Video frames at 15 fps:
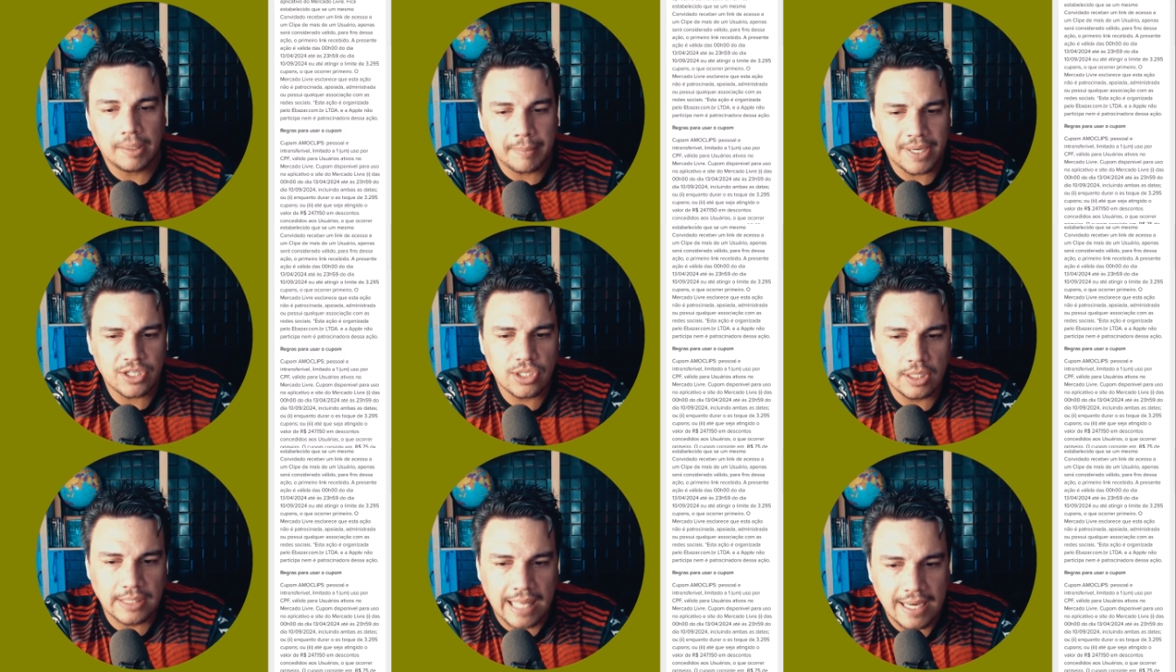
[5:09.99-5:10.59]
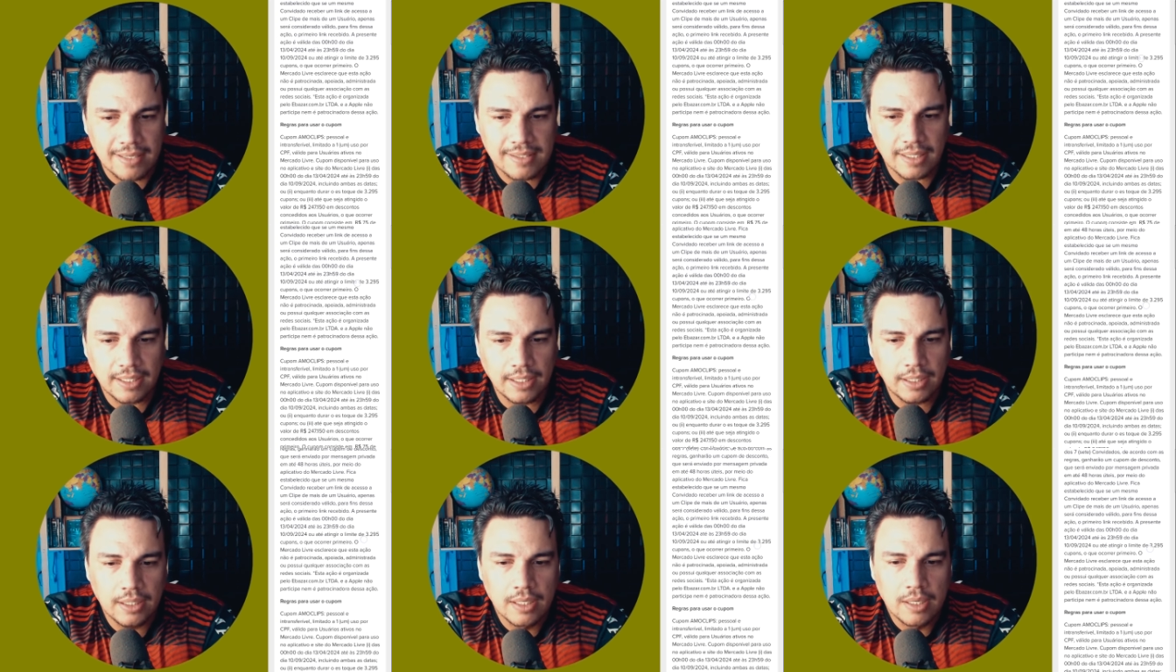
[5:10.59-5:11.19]
Tem mais detalhes
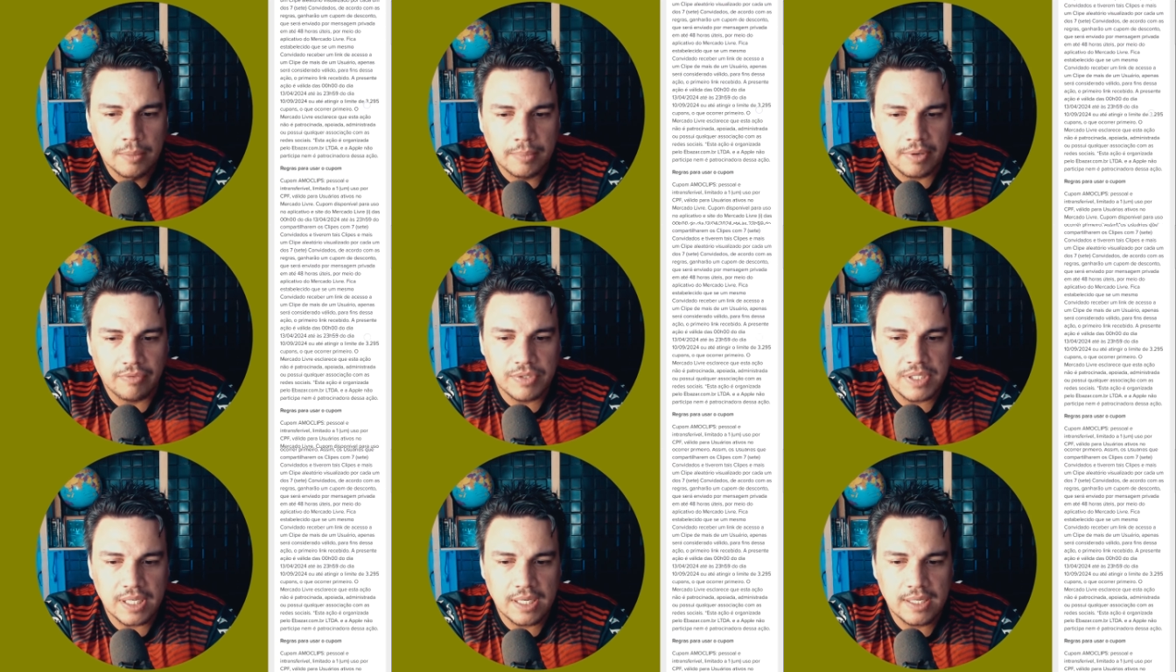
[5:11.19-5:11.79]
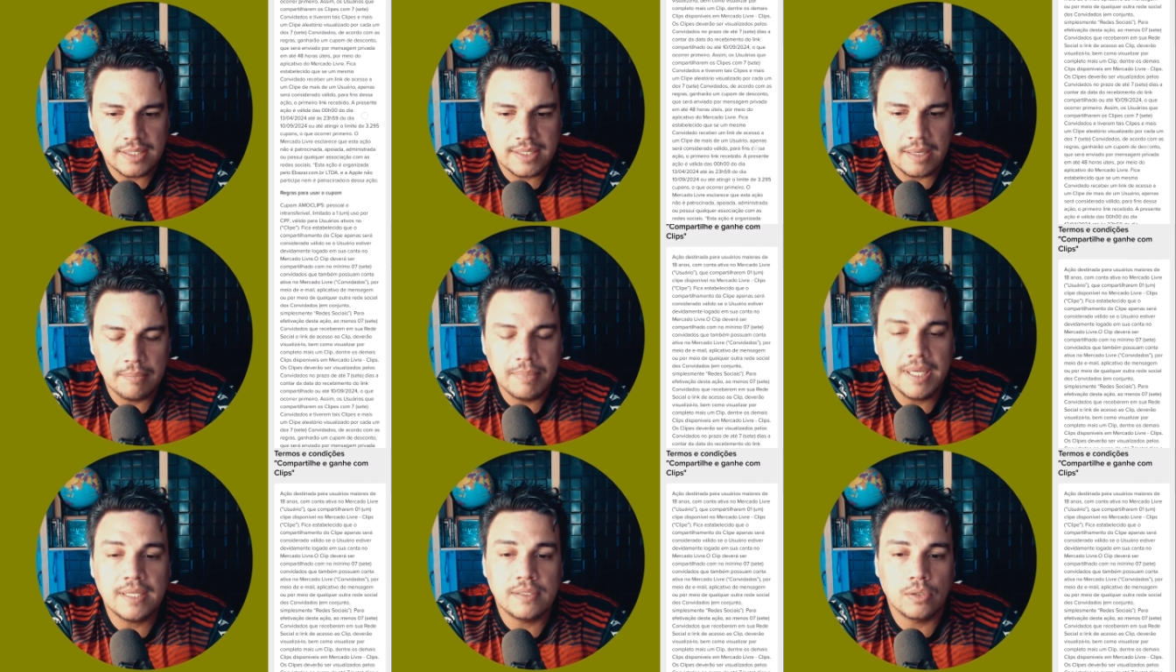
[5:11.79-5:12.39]
aqui para você
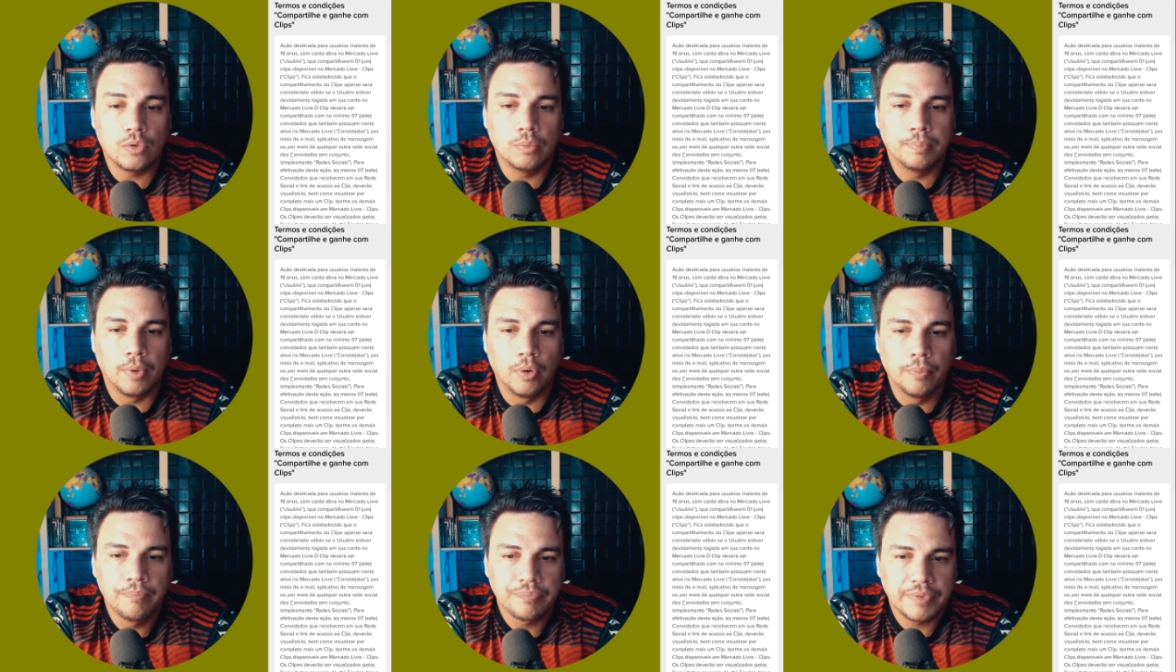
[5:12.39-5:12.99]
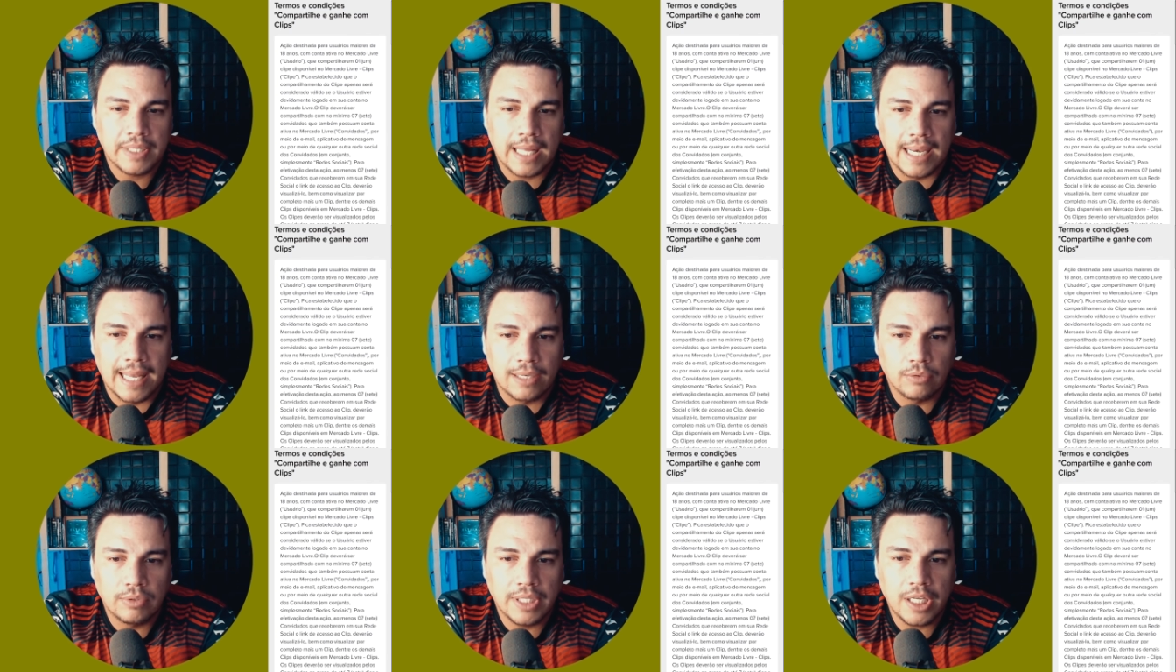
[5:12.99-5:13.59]
receber esse cupom, tá
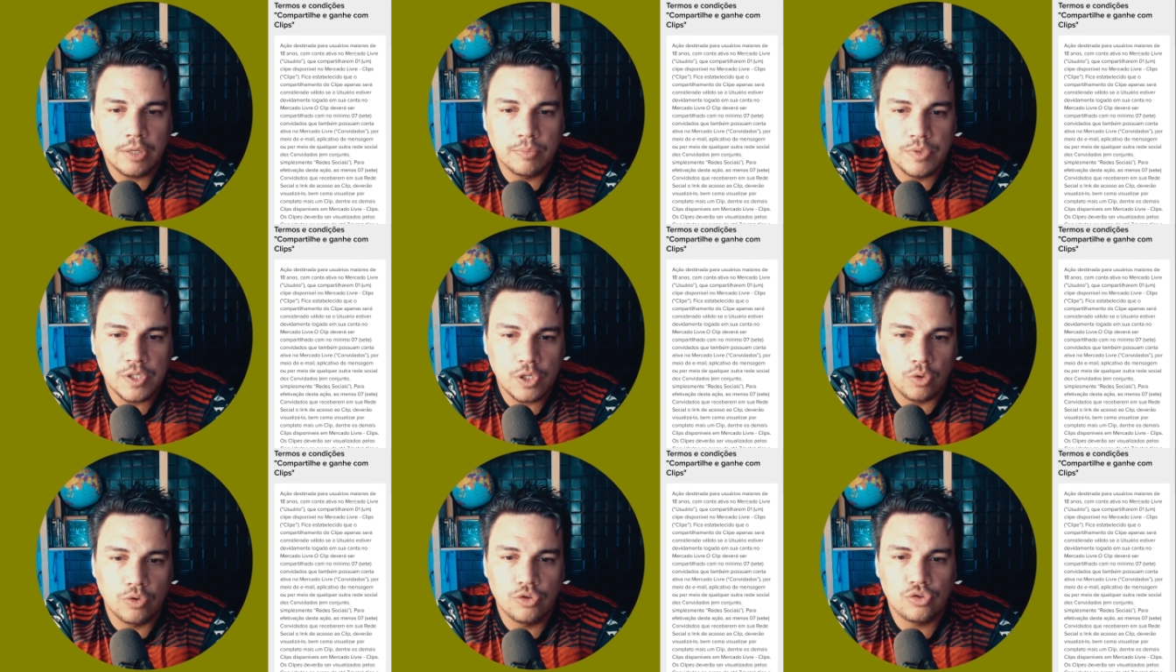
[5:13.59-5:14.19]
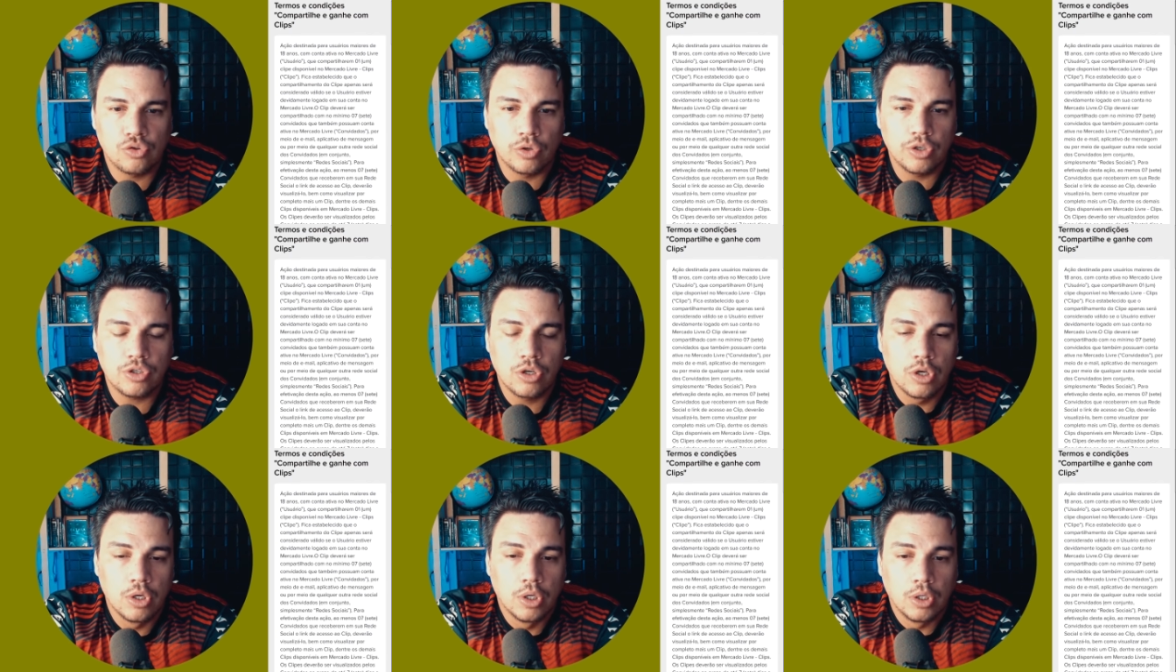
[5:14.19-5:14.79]
lá no termos e
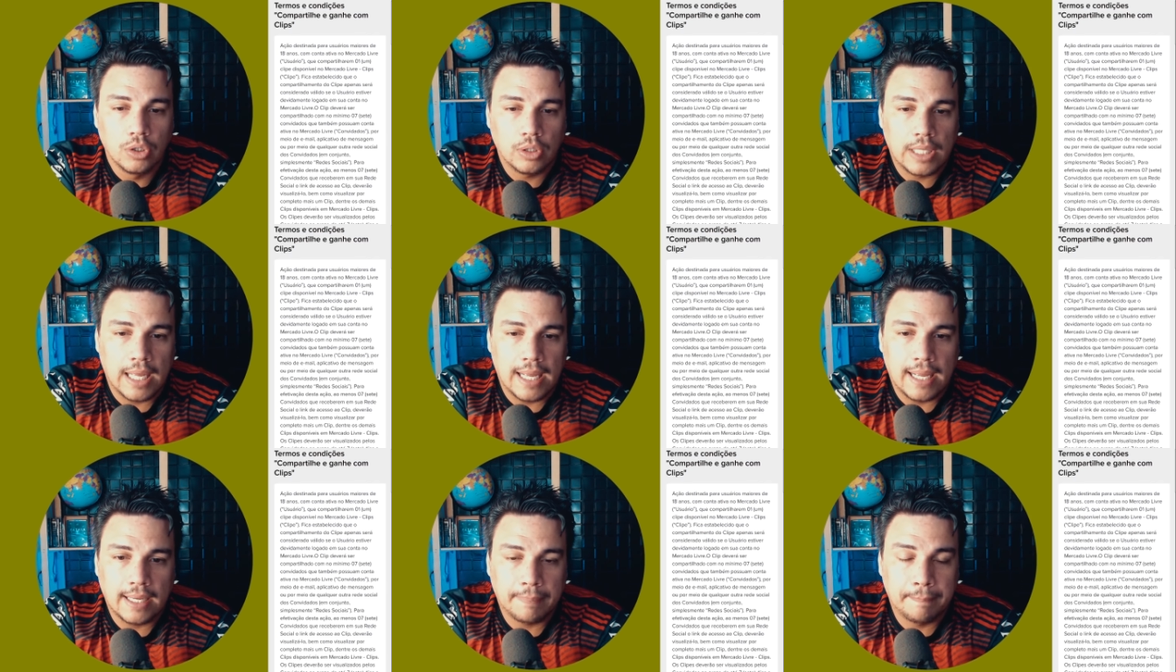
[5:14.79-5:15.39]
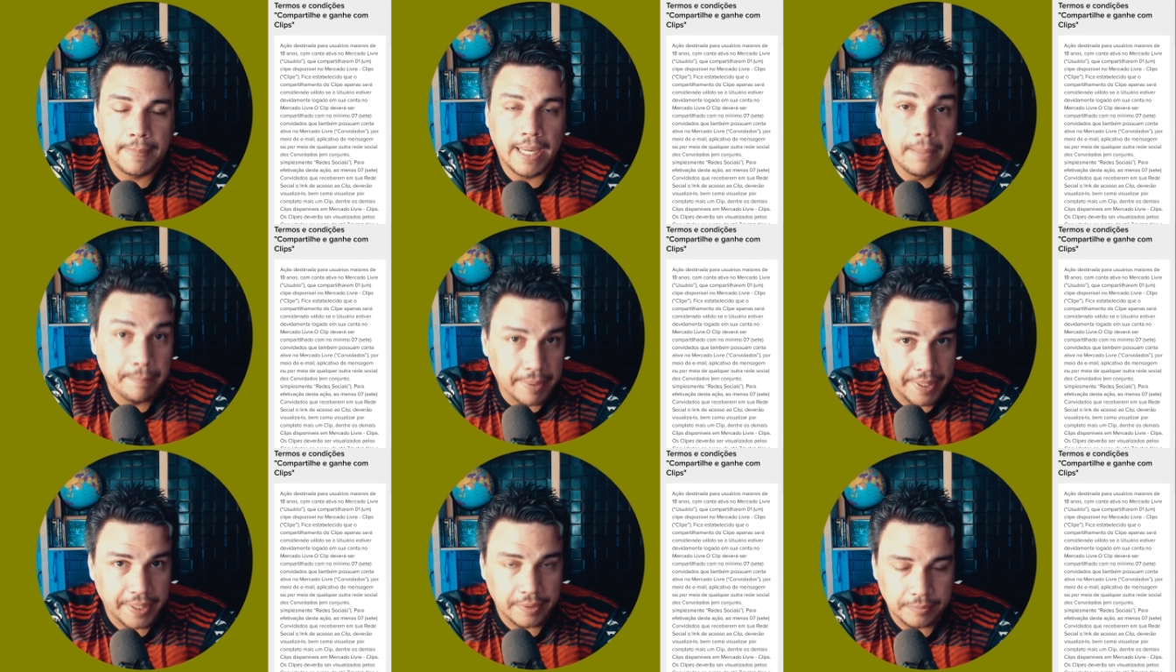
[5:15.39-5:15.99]
condições da
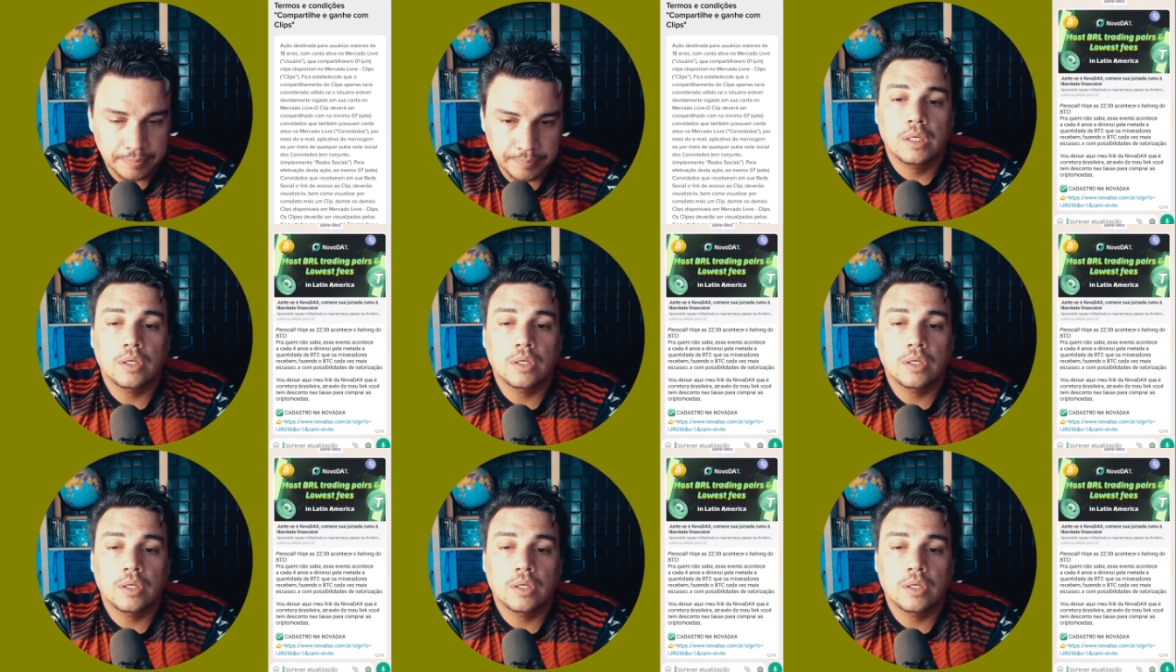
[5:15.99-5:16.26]
campanha.